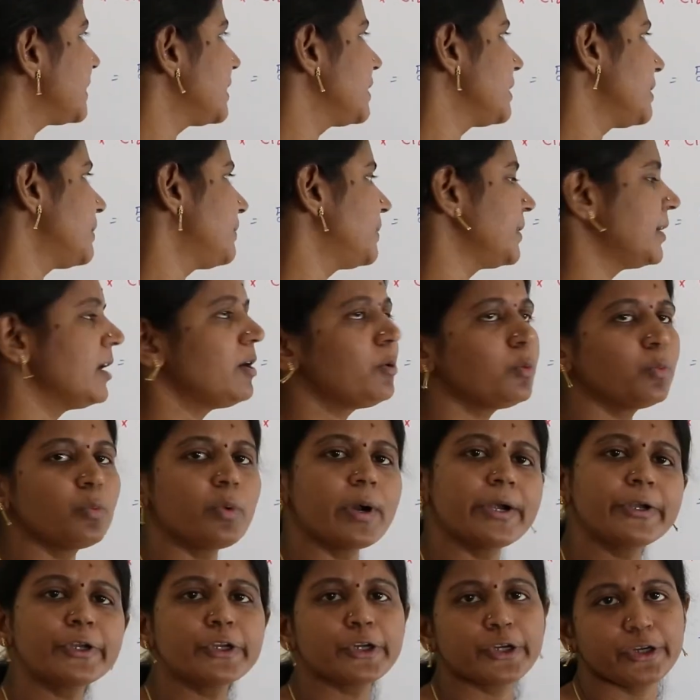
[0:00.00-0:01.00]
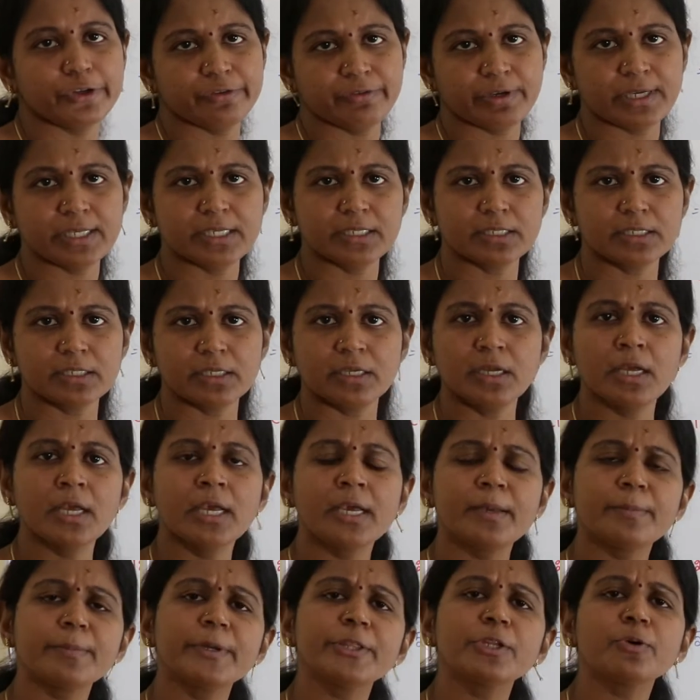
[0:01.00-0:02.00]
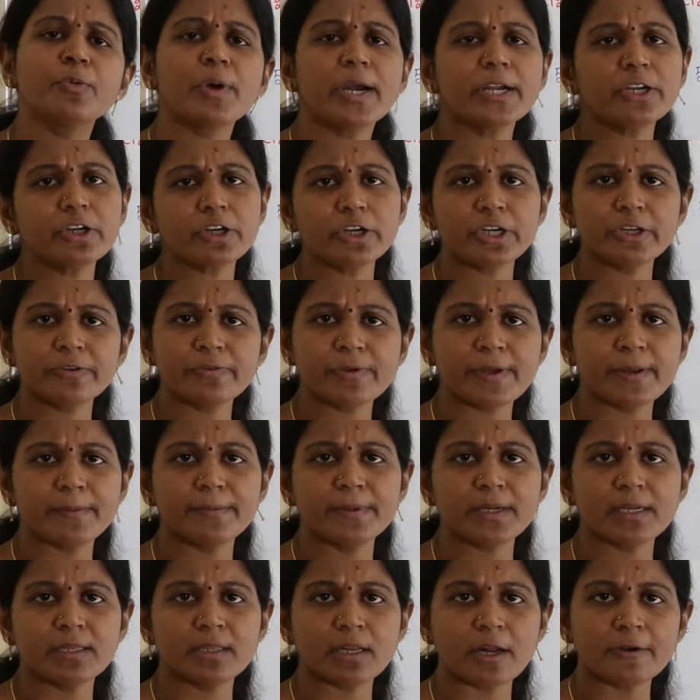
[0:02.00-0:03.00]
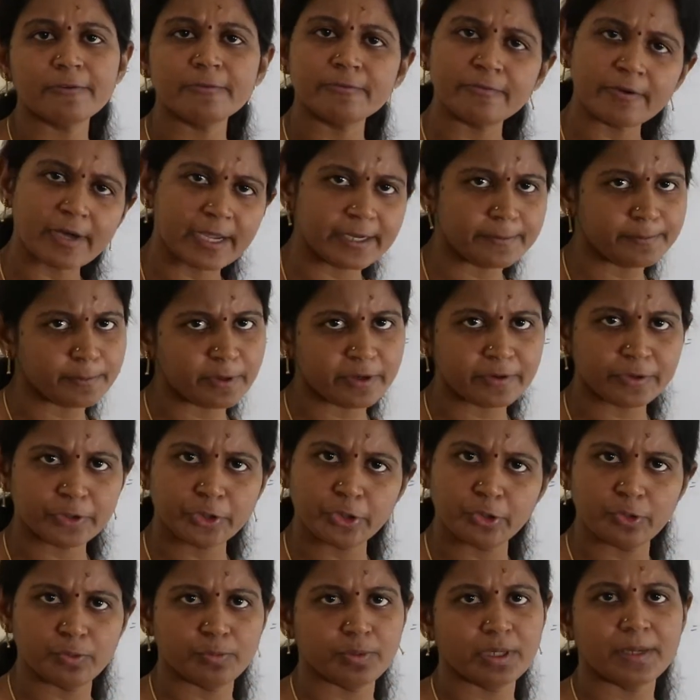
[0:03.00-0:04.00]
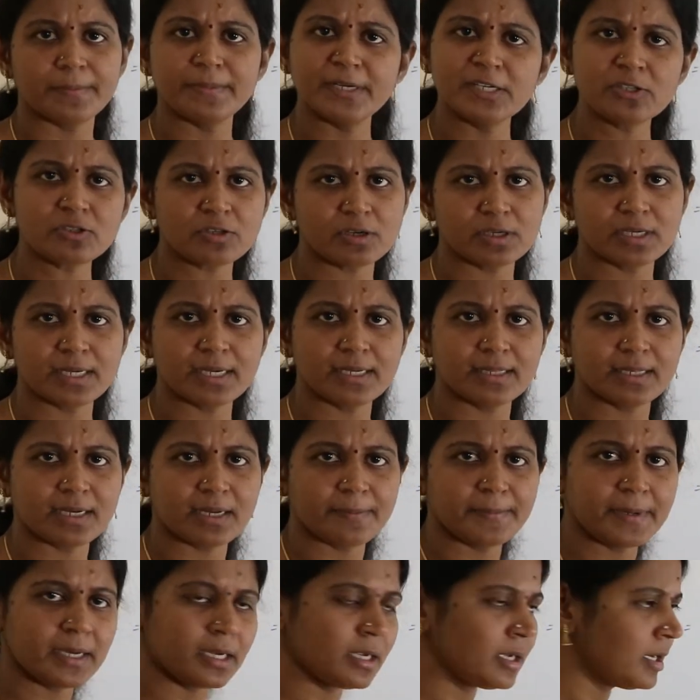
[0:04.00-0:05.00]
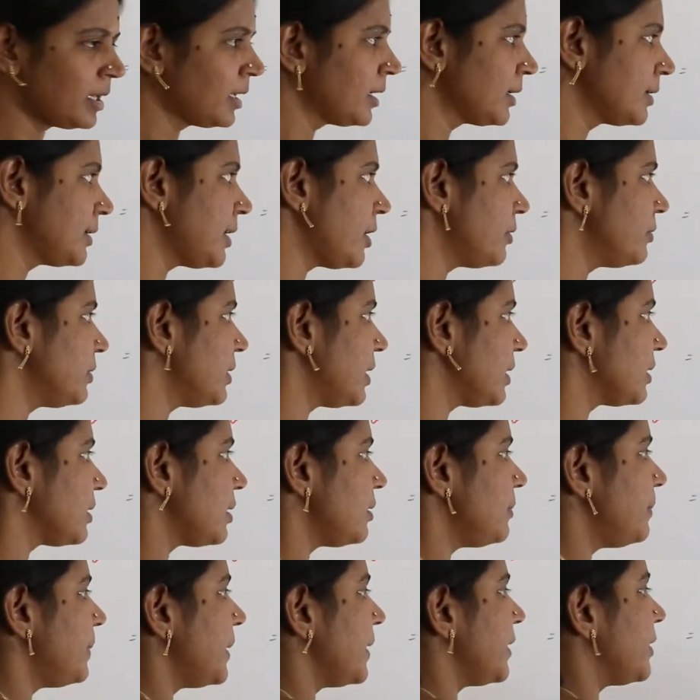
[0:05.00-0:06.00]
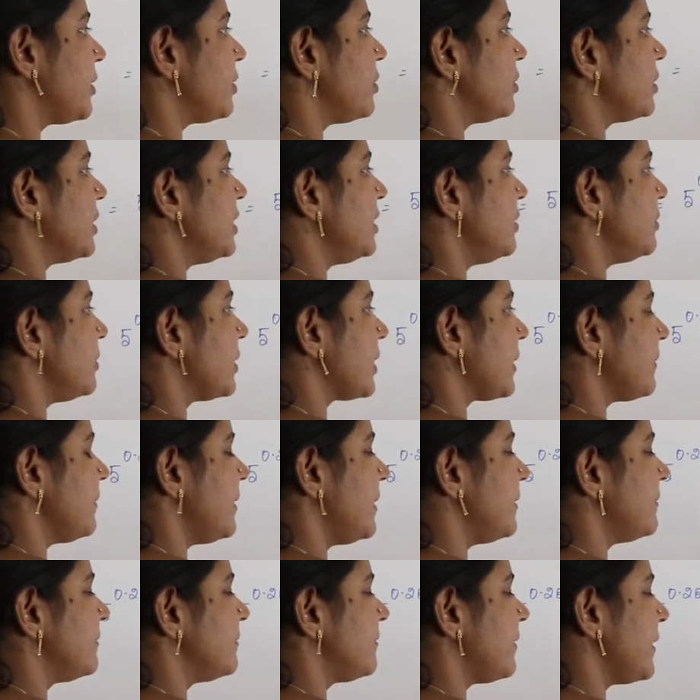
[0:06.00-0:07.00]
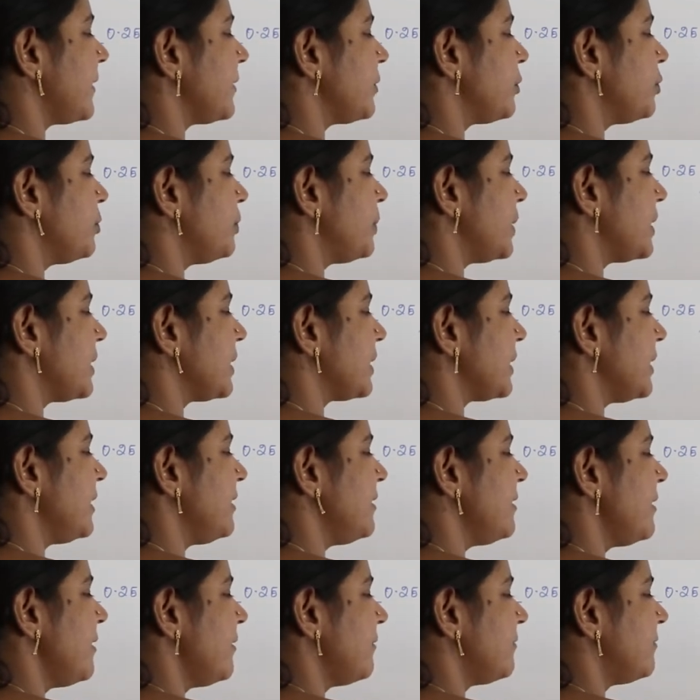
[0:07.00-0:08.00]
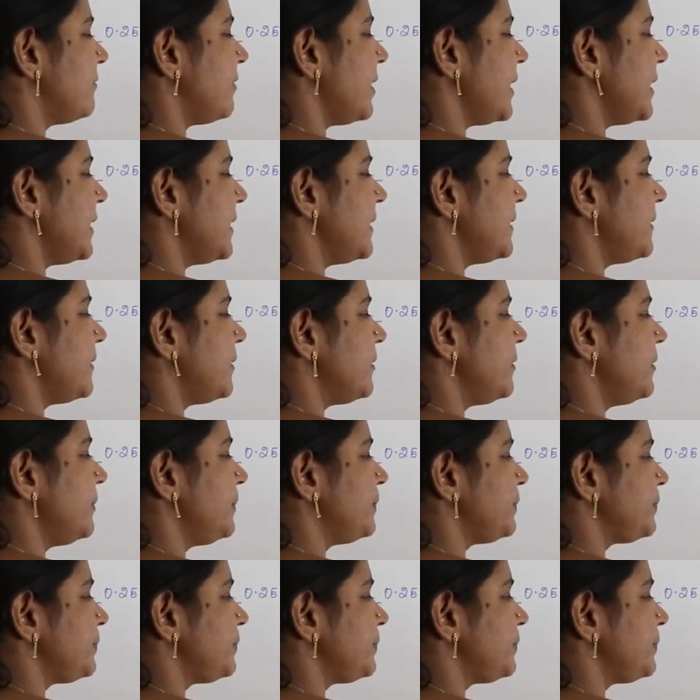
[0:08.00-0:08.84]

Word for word: பார்த்தீங்க அப்படின்னா ஒன் டுவெண்ட்டி ஃபைவ் இருக்குது இப்போ இந்த ஒன் டுவெண்ட்டி ஃபைவ் எப்படி எழுதலாம் ஃபைவ் பவர் க்யூப் அப்படின்னு சொல்லிட்டு எழுதலாமா டவுட்டாக இருந்தாலும் பண்ணிக்கோங்க ஓகேவா ஃபைவ் க்யூப் பார்த்துங்க ஃபைவ் இன்ட்டு